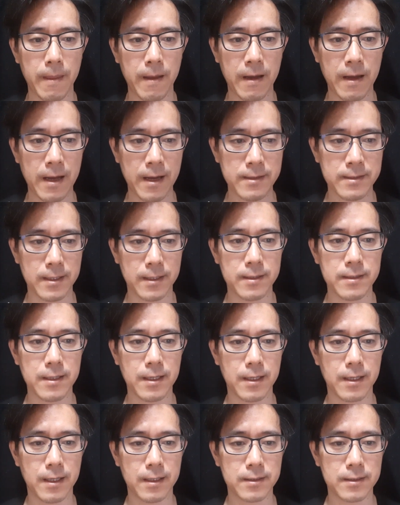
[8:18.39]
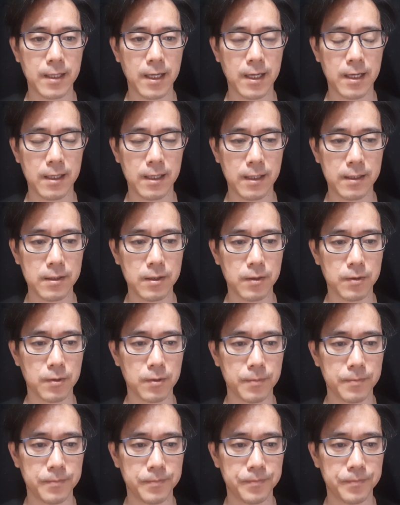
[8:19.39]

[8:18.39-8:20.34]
하지 않을까라는 생각을 하는 거죠.